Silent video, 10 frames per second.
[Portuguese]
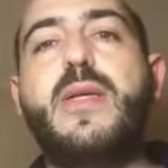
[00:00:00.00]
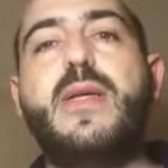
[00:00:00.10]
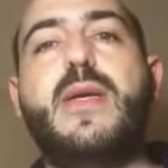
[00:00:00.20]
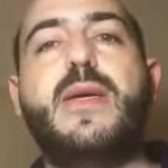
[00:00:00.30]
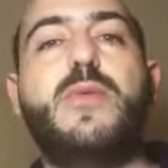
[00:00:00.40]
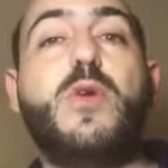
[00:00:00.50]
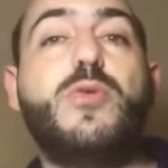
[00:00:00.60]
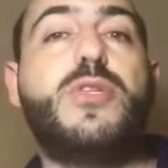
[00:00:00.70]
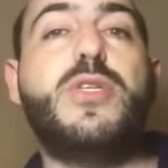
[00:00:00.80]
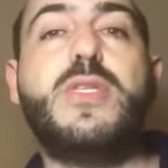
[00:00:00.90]
é um
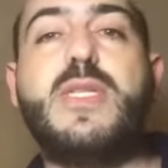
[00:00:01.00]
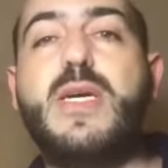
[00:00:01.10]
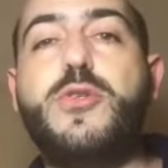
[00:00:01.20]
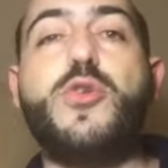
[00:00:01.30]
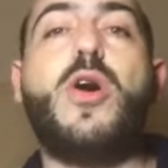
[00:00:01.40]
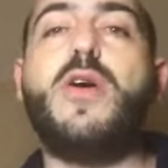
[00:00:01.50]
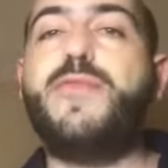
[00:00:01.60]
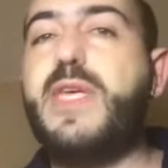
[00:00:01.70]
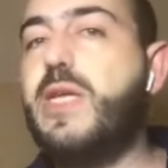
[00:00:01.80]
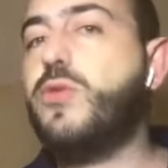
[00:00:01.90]
autista
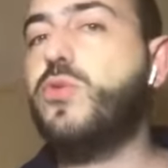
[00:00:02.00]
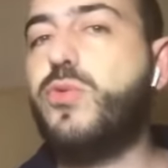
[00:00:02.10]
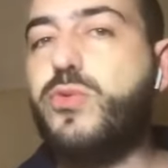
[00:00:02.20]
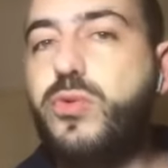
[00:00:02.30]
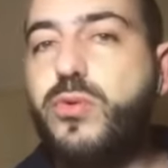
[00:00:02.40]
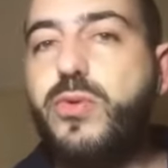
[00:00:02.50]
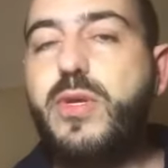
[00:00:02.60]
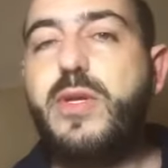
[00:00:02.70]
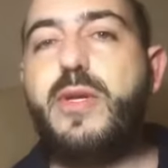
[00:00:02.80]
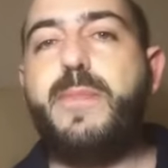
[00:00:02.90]
jovem, adulto,
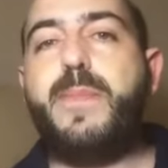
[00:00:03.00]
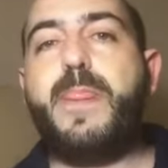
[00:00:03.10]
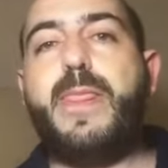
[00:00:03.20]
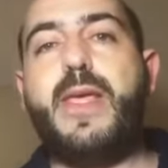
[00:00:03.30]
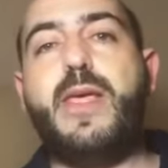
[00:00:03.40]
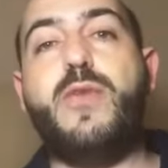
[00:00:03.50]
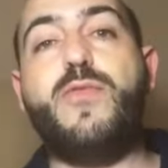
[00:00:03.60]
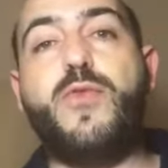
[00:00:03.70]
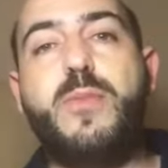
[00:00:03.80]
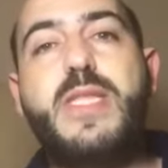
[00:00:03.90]
eu
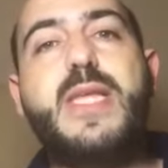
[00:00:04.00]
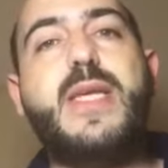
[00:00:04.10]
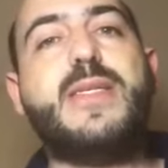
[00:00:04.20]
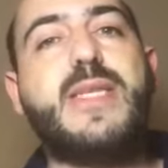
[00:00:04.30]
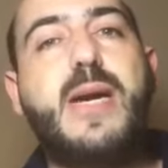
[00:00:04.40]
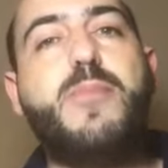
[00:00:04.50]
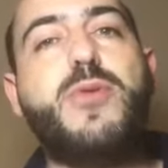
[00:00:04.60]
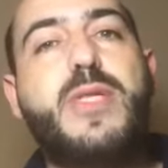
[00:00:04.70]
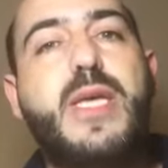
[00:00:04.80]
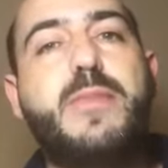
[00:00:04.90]
vou me interessar por
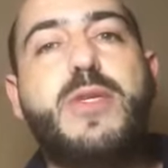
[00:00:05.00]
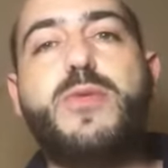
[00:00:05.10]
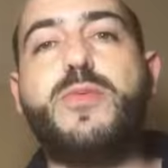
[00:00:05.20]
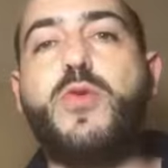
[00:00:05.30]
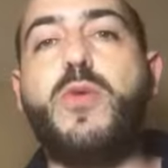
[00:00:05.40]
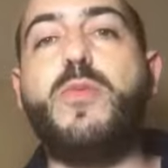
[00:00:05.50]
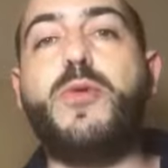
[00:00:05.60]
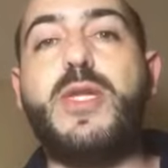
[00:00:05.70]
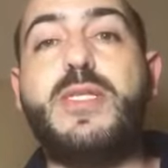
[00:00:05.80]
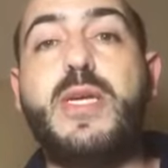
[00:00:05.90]
temas como,
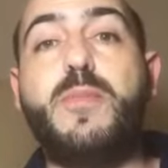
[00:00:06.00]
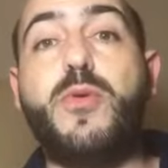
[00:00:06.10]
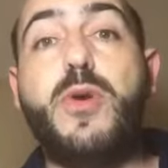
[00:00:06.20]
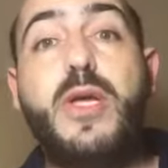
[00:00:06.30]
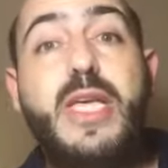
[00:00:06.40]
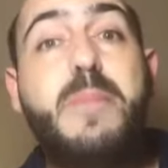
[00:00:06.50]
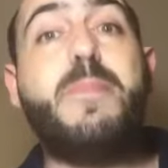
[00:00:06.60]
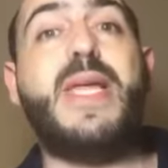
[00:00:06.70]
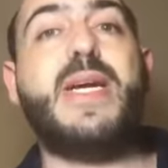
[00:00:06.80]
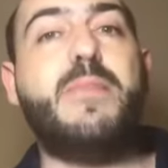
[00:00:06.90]
por exemplo,
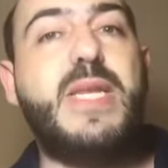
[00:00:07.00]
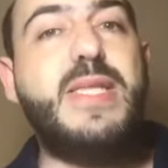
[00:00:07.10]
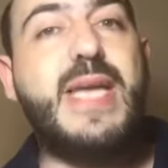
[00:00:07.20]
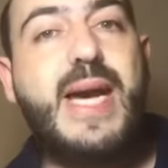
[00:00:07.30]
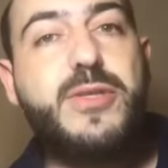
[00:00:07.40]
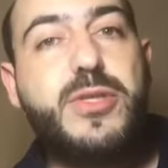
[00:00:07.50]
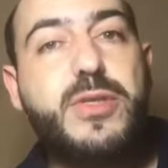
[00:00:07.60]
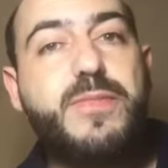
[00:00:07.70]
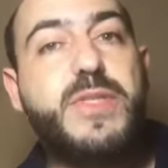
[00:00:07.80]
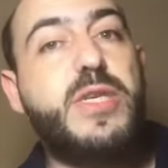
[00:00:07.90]
empregabilidade
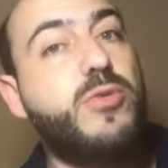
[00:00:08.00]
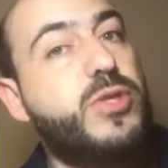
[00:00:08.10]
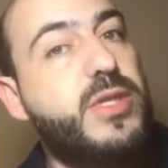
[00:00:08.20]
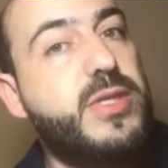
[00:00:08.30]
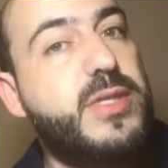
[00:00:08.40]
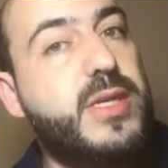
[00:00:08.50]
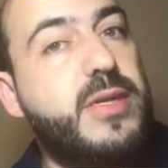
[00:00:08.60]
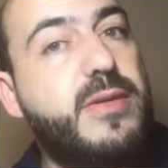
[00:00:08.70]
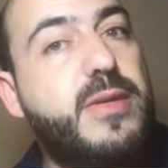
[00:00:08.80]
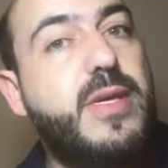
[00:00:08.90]
de autista,
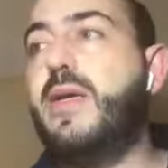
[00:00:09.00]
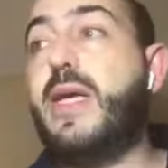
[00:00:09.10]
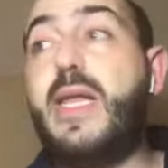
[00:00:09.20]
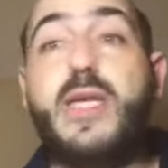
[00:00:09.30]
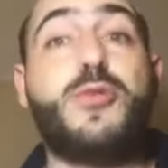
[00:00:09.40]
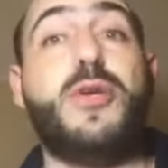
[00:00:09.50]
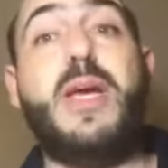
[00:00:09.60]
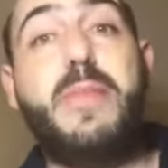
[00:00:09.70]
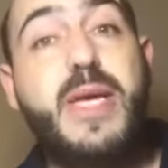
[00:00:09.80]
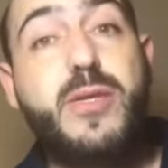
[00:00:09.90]
é,
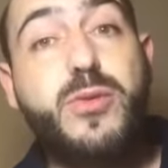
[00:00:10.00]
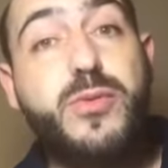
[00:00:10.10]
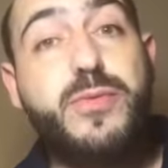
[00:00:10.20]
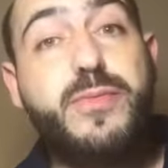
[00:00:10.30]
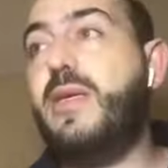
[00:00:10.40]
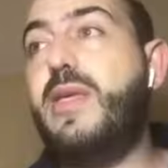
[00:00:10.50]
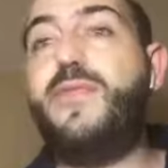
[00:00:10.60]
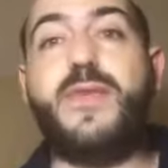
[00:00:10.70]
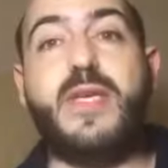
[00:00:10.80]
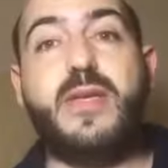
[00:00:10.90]
relacionamento,
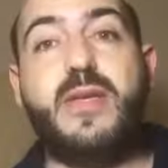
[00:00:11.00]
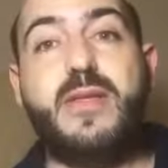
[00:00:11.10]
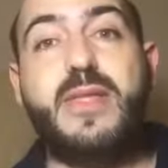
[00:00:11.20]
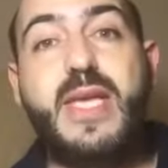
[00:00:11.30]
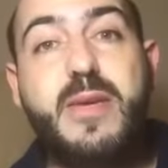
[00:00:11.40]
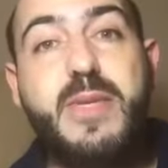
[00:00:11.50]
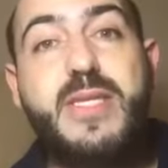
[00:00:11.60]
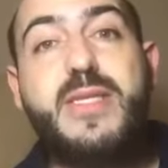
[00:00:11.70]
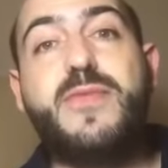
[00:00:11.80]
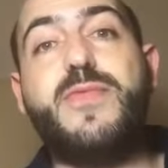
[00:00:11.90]
enfim,
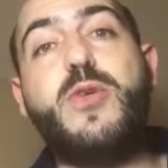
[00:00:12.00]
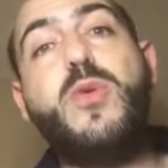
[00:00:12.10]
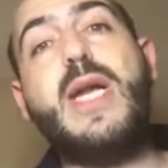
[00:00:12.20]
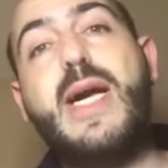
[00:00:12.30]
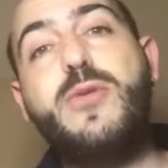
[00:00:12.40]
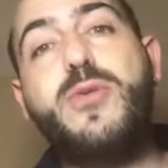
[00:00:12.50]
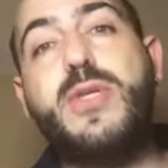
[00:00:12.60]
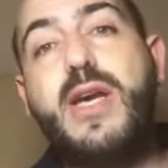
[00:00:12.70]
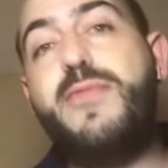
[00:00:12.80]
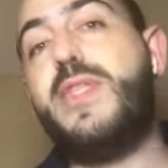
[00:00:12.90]
temas vinculados
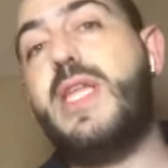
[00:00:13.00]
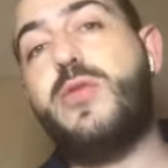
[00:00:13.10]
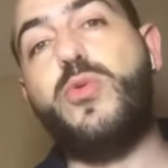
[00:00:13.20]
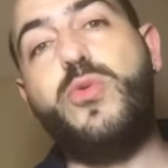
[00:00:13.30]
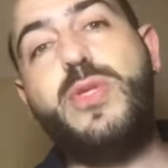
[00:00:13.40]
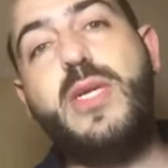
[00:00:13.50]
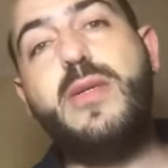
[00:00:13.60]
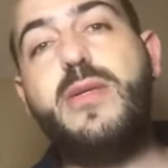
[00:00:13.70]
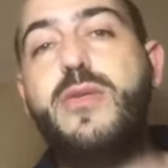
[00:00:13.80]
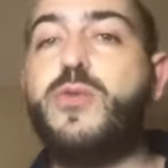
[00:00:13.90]
à vida adulta
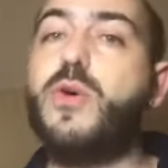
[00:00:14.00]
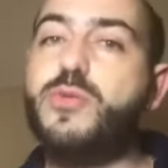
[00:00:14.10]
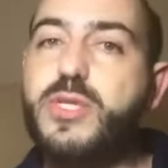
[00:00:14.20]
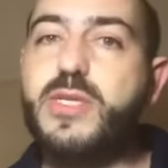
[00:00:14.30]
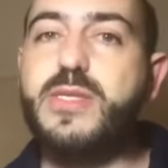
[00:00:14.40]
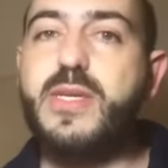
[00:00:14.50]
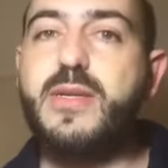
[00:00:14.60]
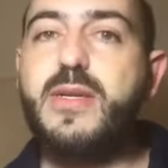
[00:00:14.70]
de um autista.